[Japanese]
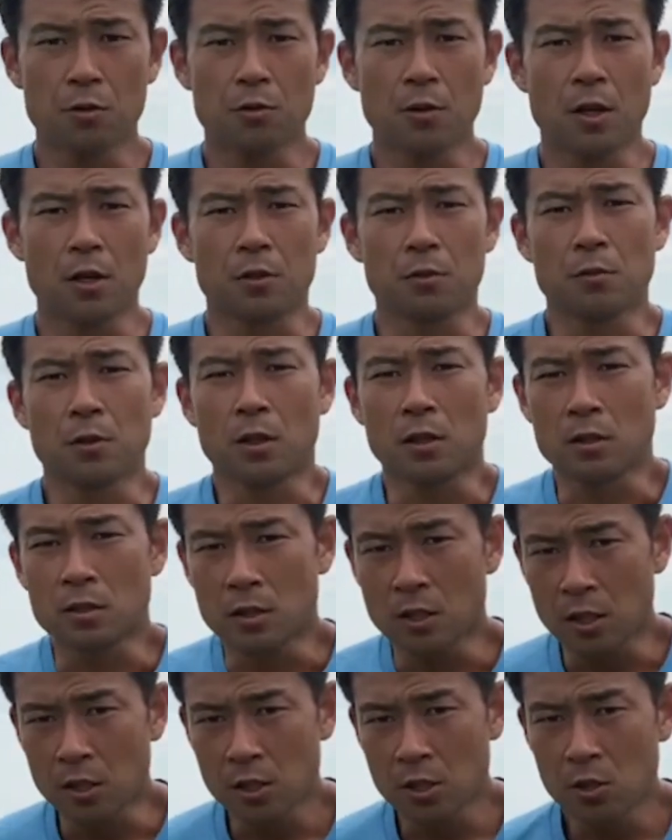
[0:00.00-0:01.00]
を加えるのは
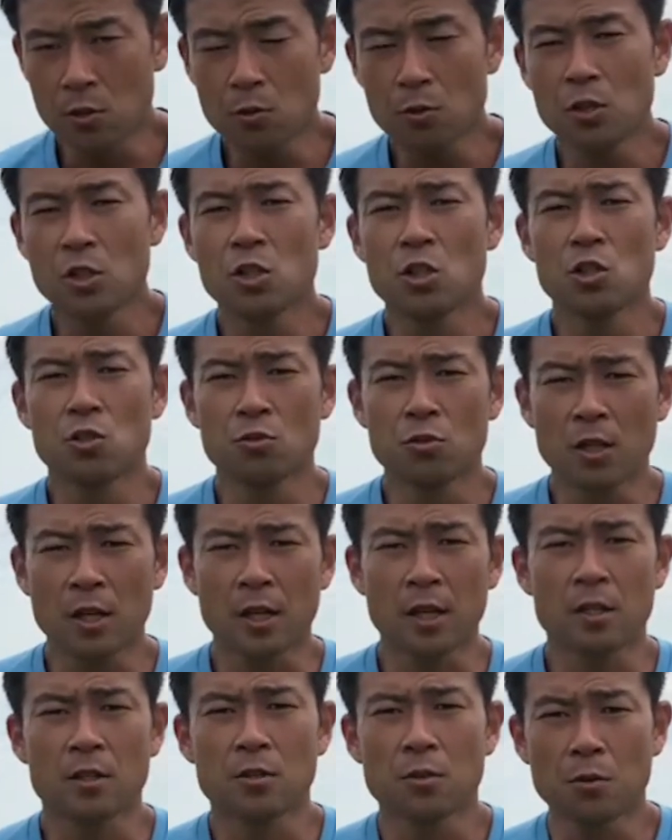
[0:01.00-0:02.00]
設置の一瞬だ
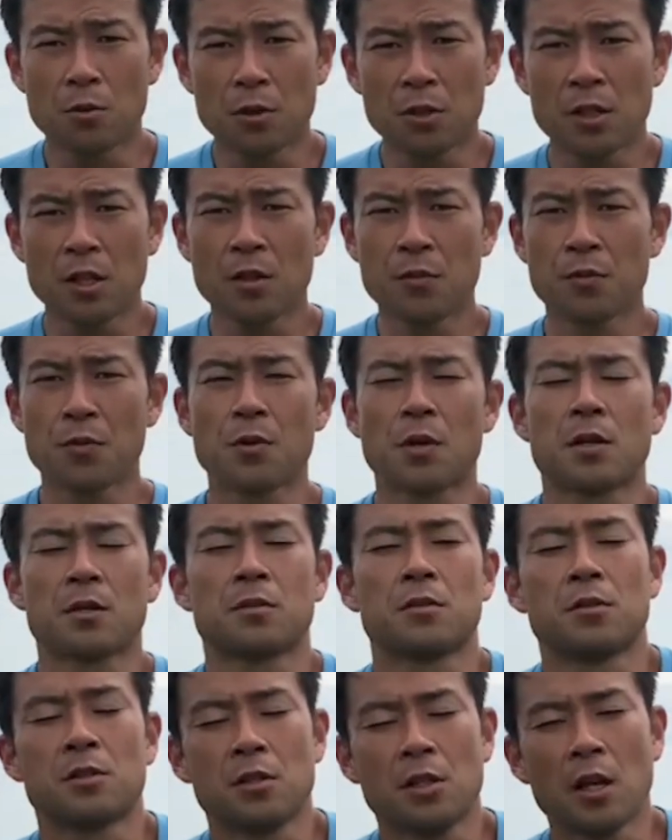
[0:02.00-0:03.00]
け、そこにね、フォーカスし